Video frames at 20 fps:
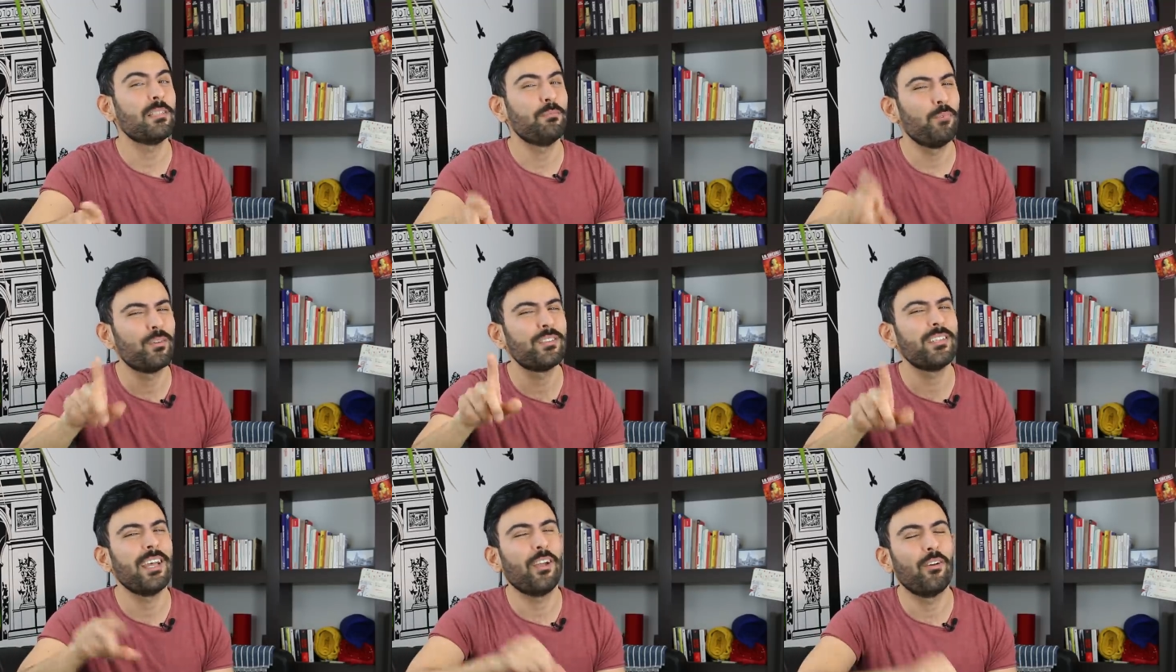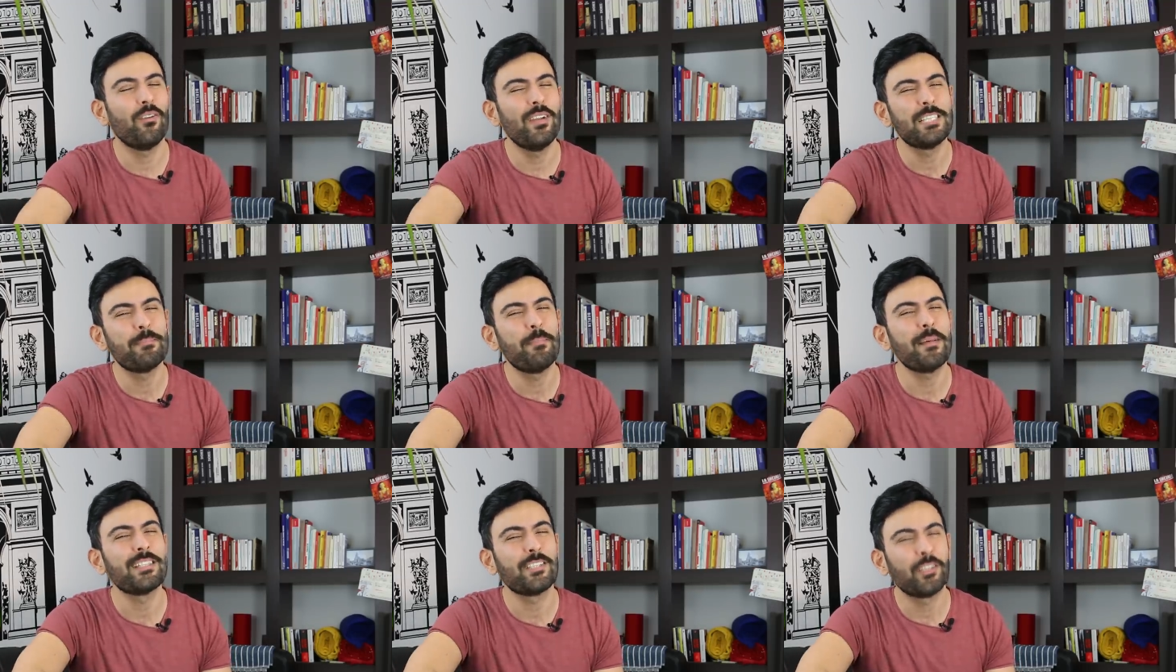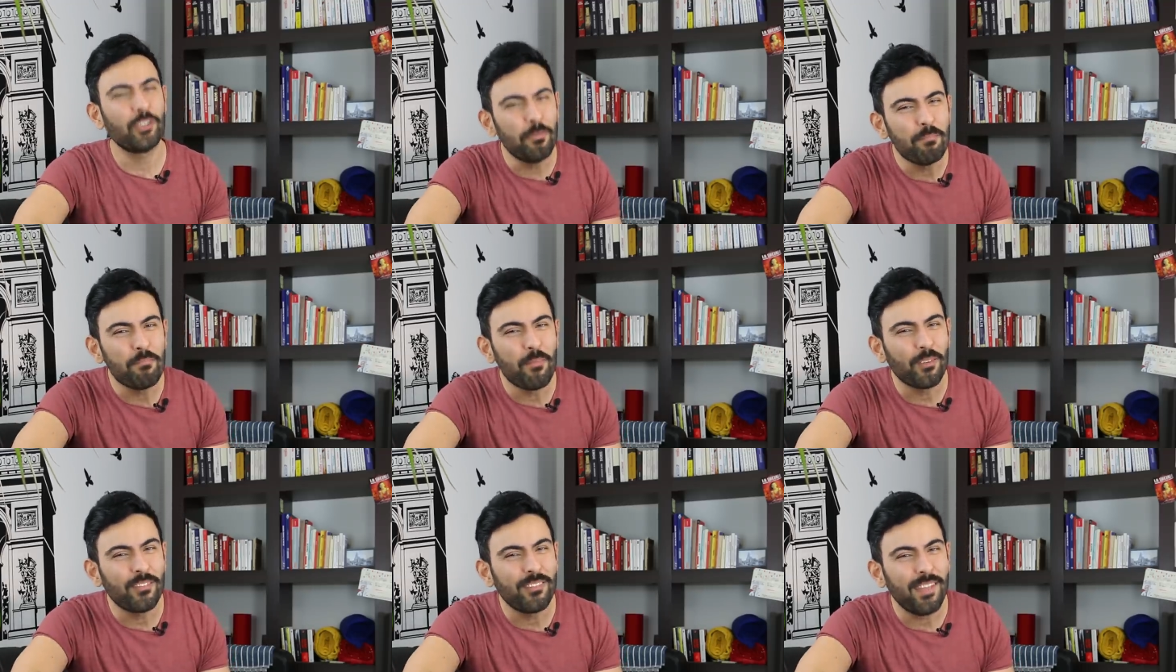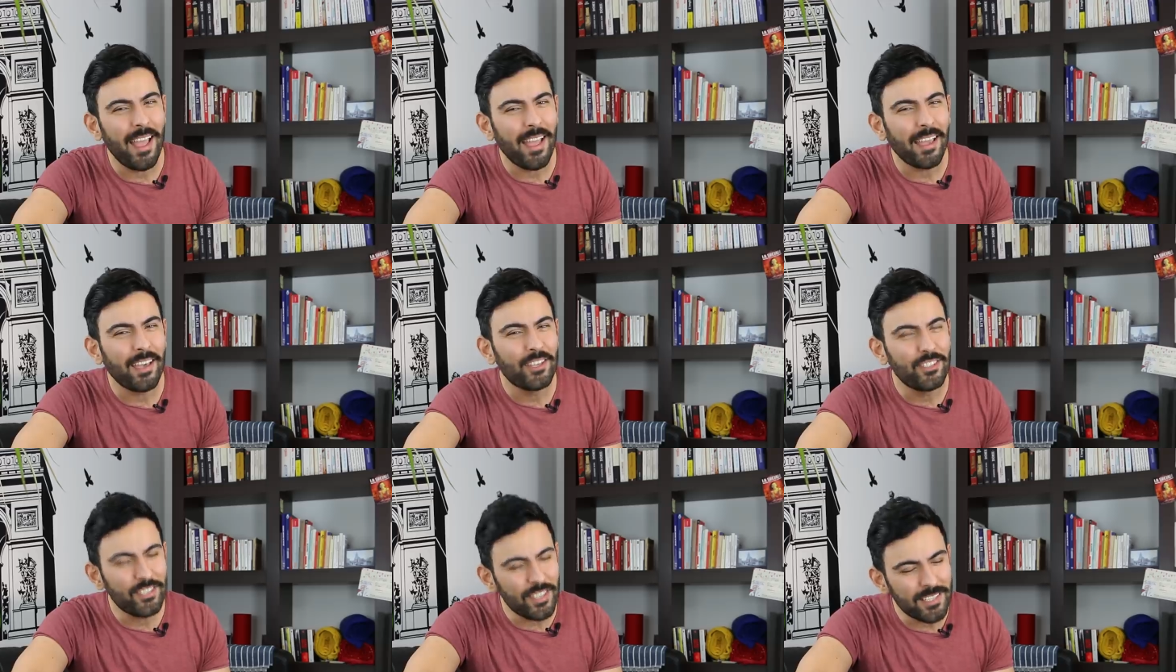C'est pour ça que l'espace
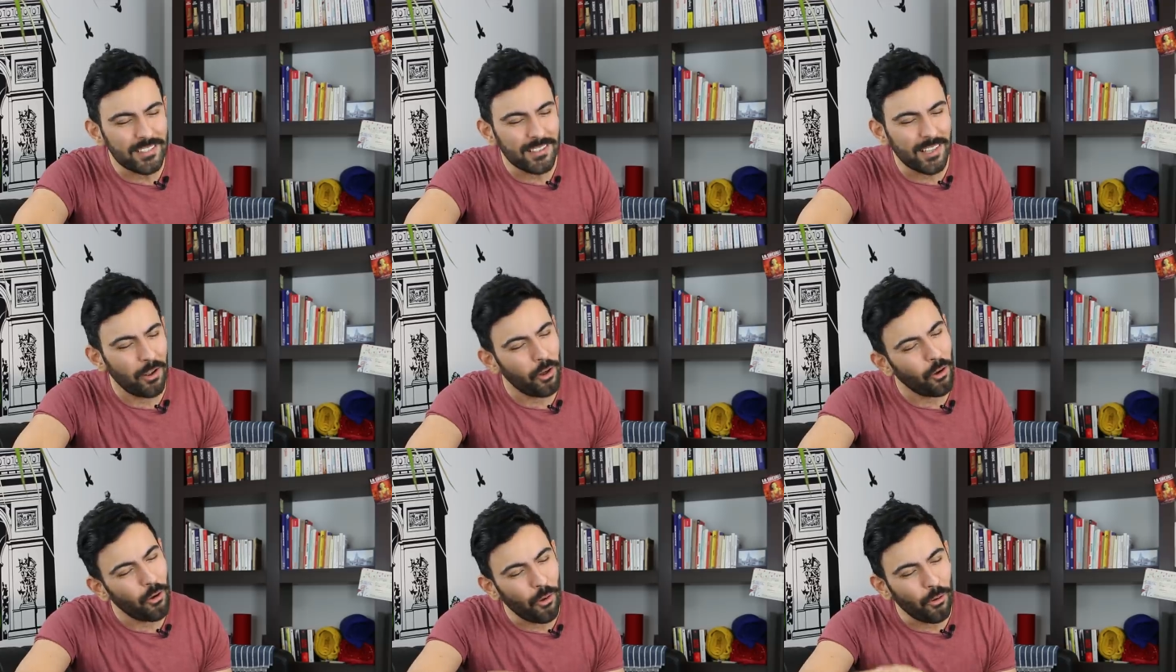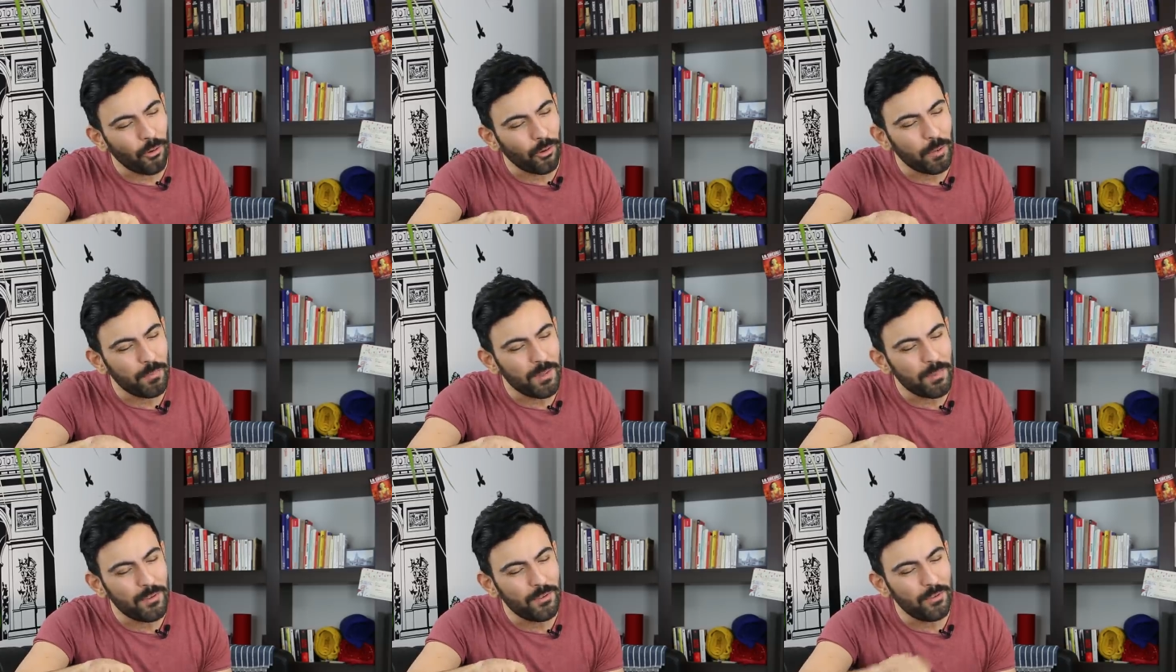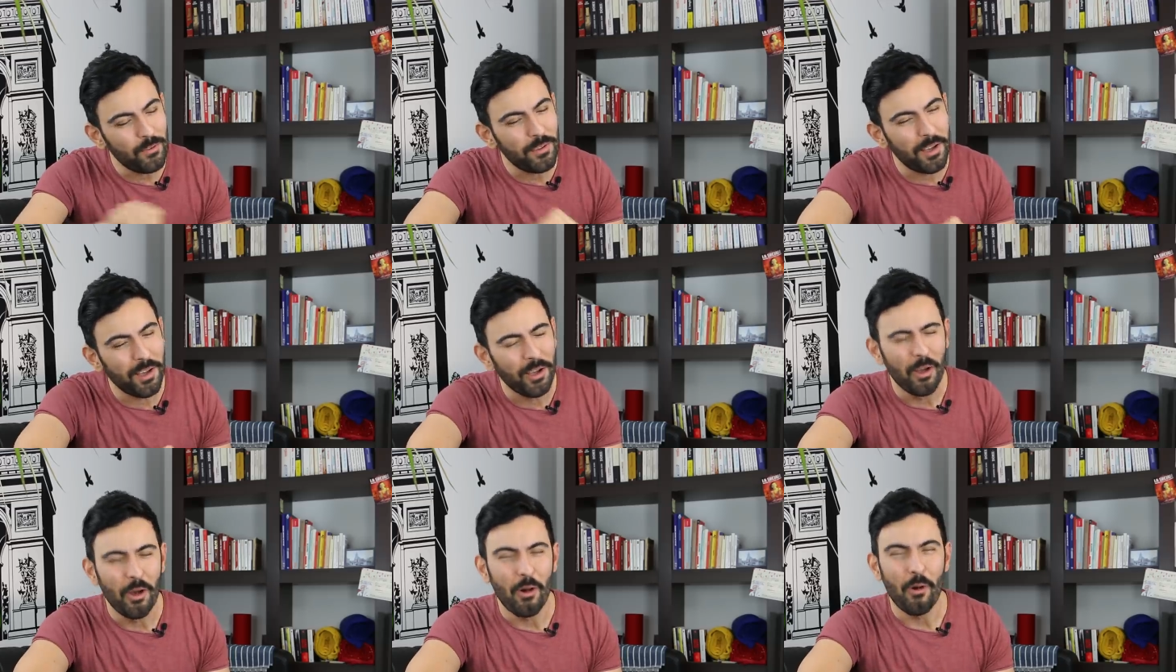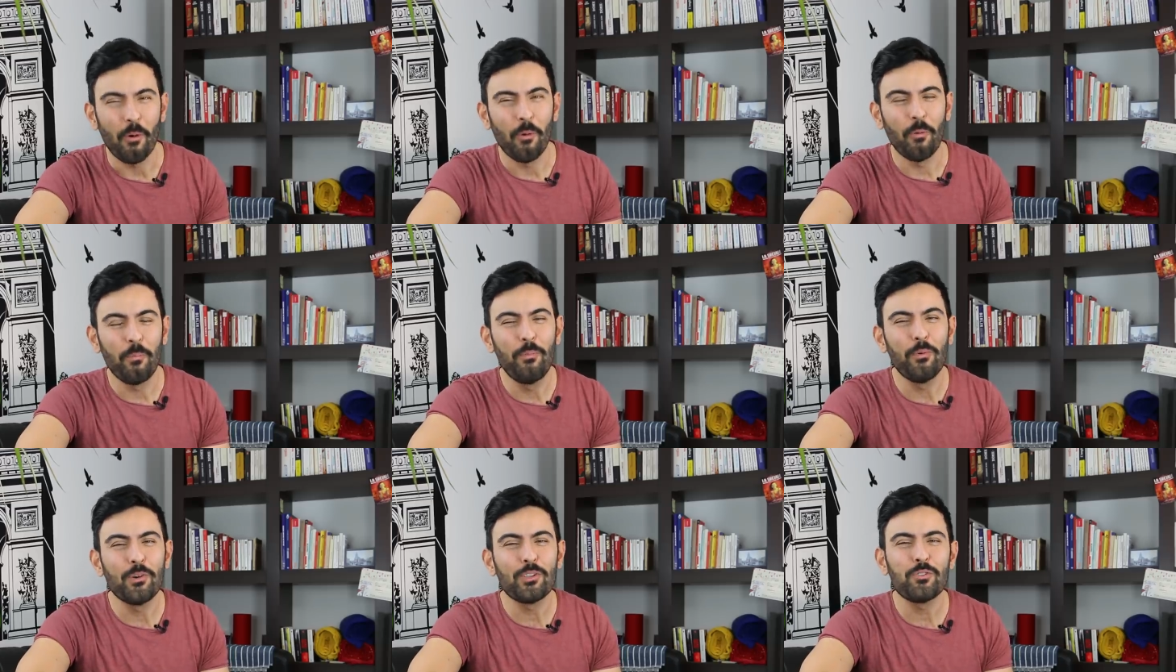commentaire existe. Alors, euh, comme d'habitude, hein,
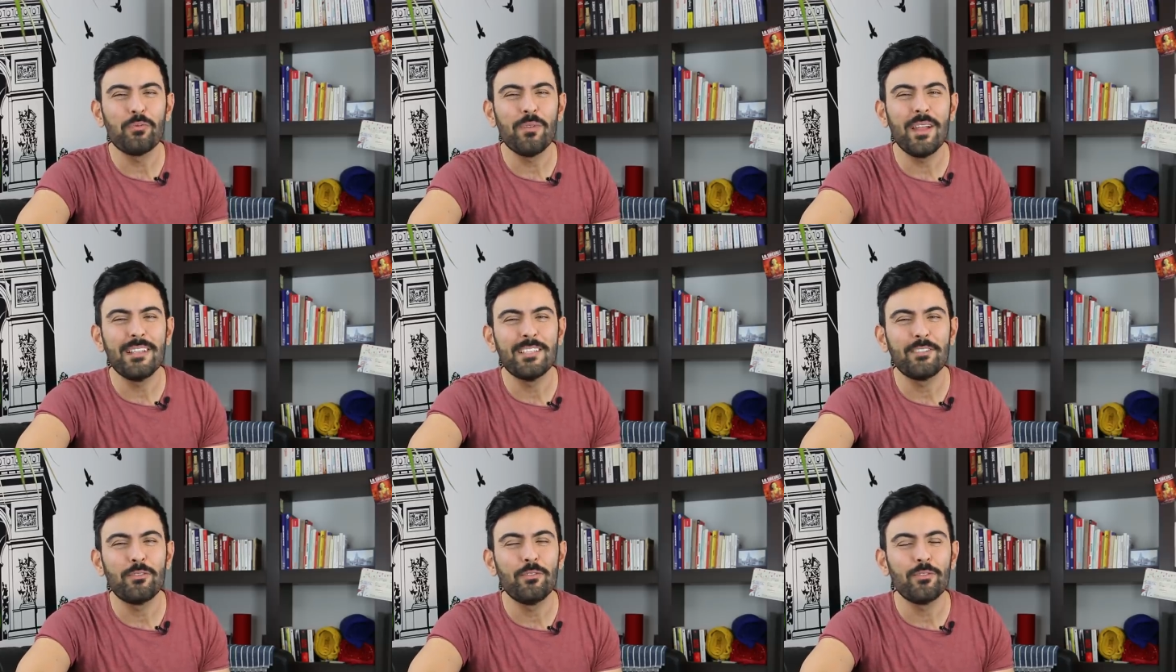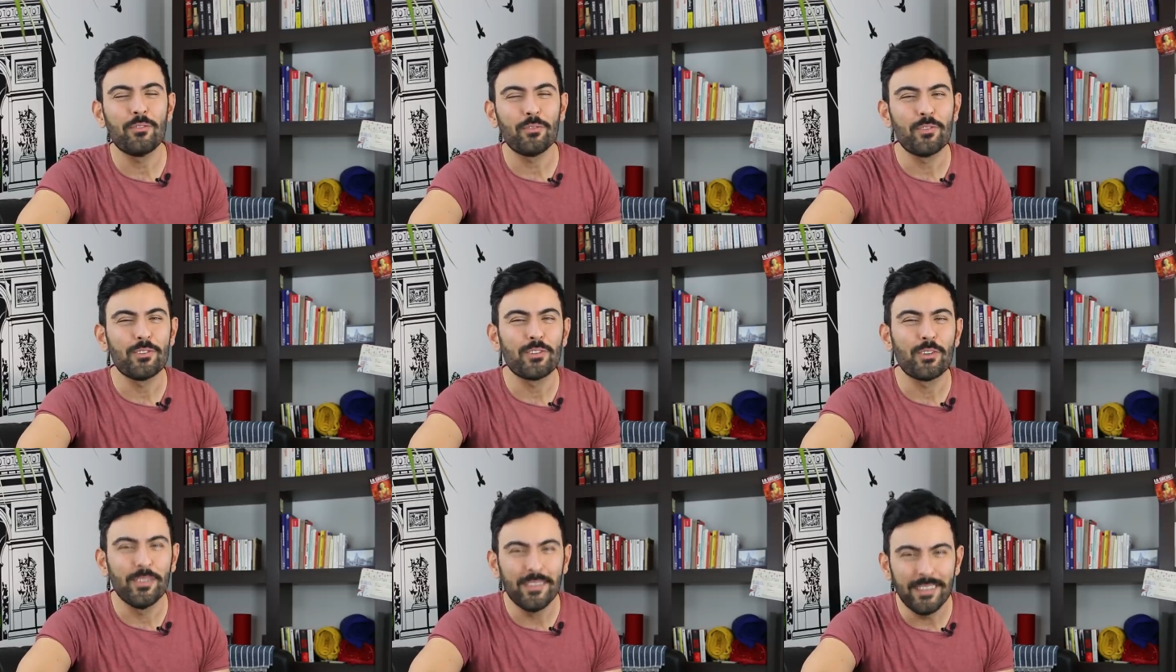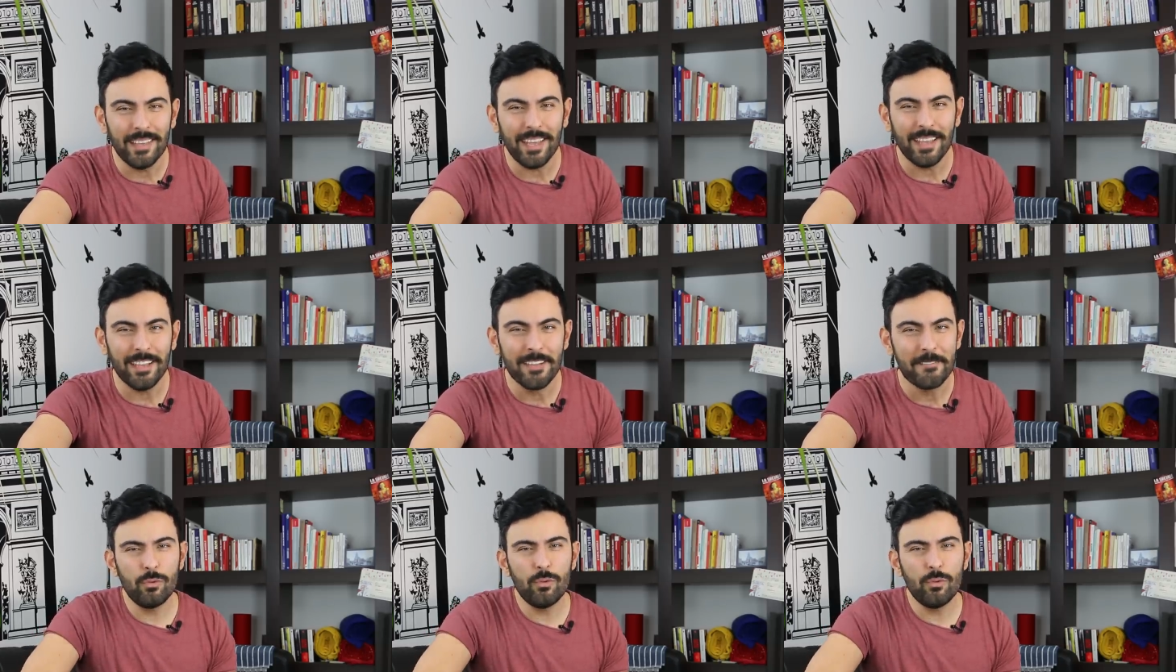on poursuit la discussion de ce côté.